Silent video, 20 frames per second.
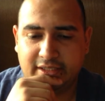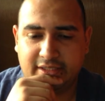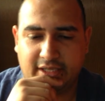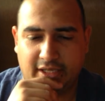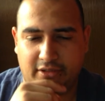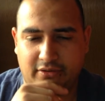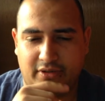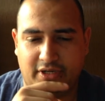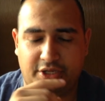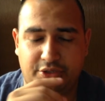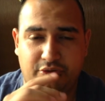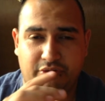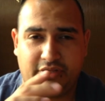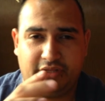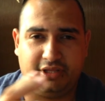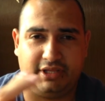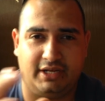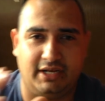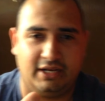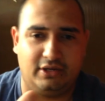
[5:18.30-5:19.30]
que con la ayuda
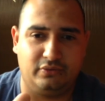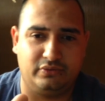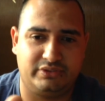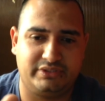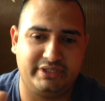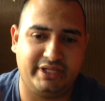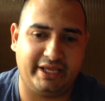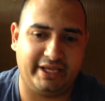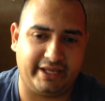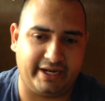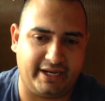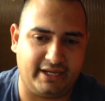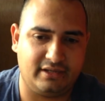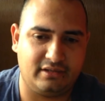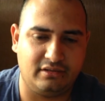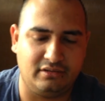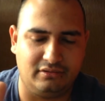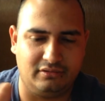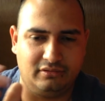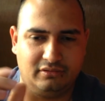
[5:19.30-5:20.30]
de la luz negra
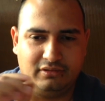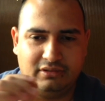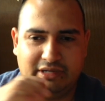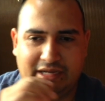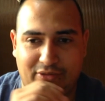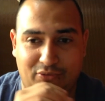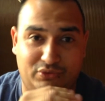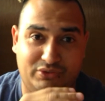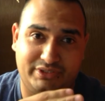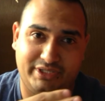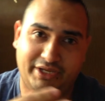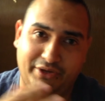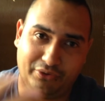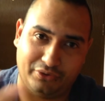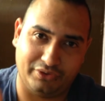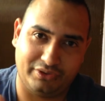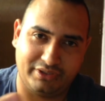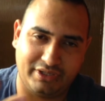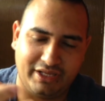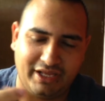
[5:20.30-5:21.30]
o la luz
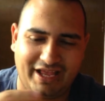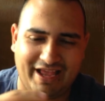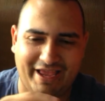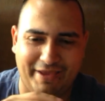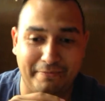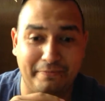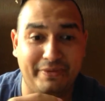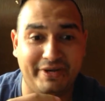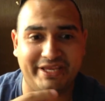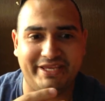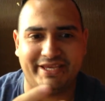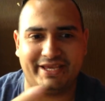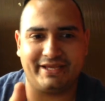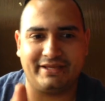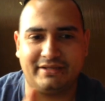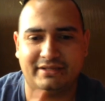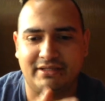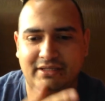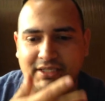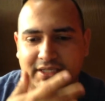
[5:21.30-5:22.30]
neón eh, brilla,
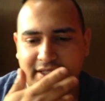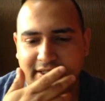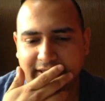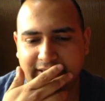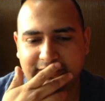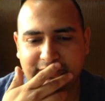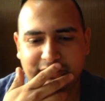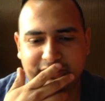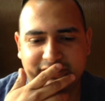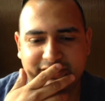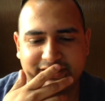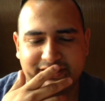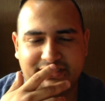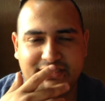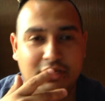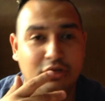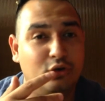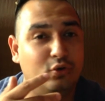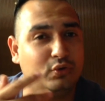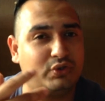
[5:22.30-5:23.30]
entonces
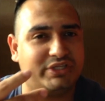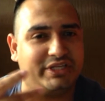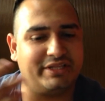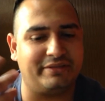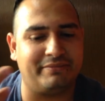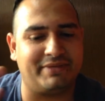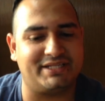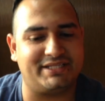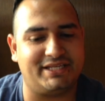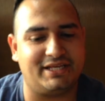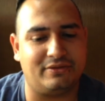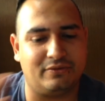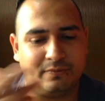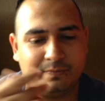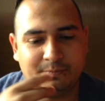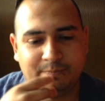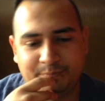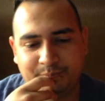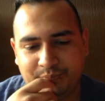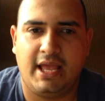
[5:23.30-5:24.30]
luce demasiado.
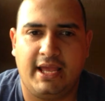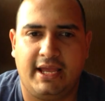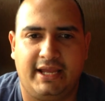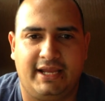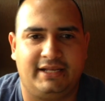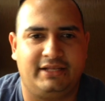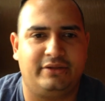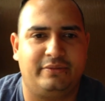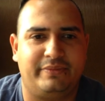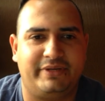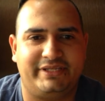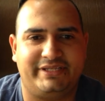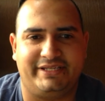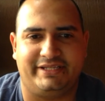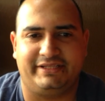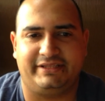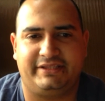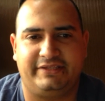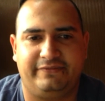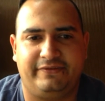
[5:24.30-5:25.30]
El nombre
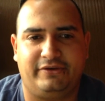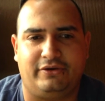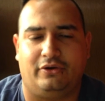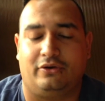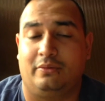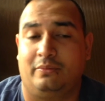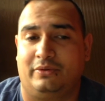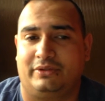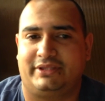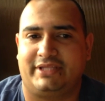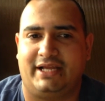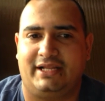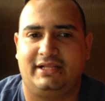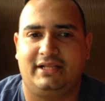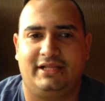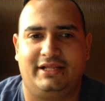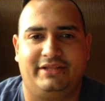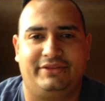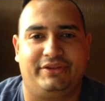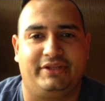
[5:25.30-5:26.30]
científico como tal
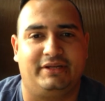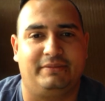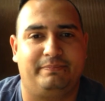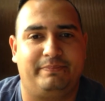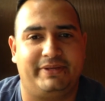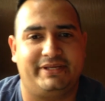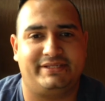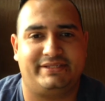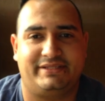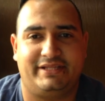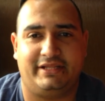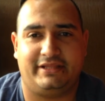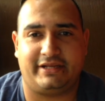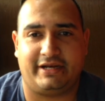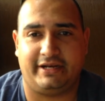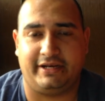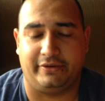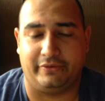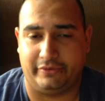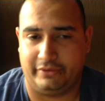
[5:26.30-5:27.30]
del pez
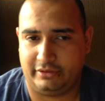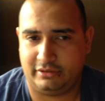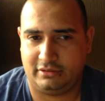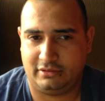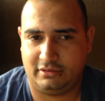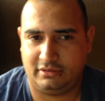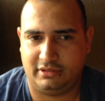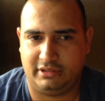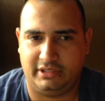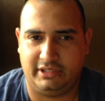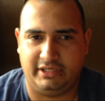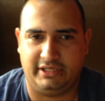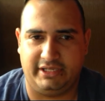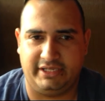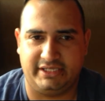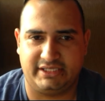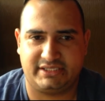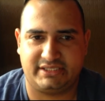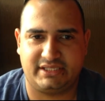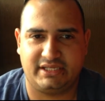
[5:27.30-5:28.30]
tetraneón
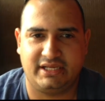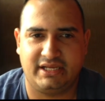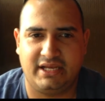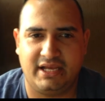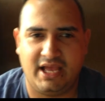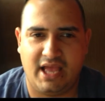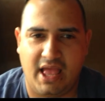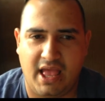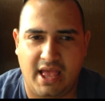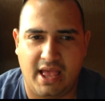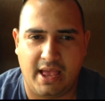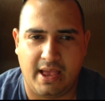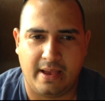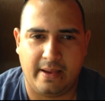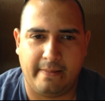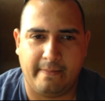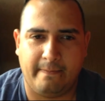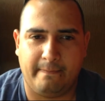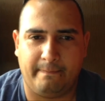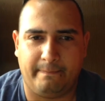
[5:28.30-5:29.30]
es
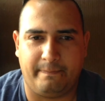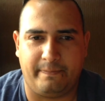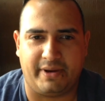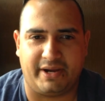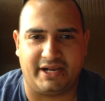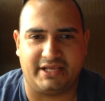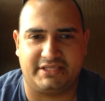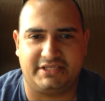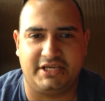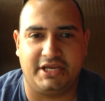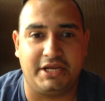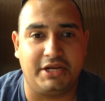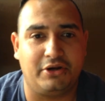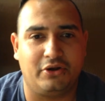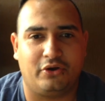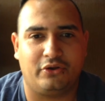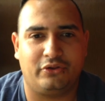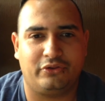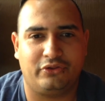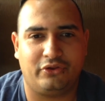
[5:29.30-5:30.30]

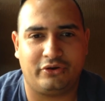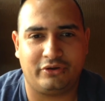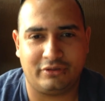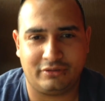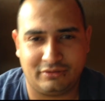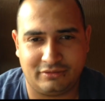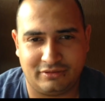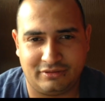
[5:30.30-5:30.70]
Paracheirondo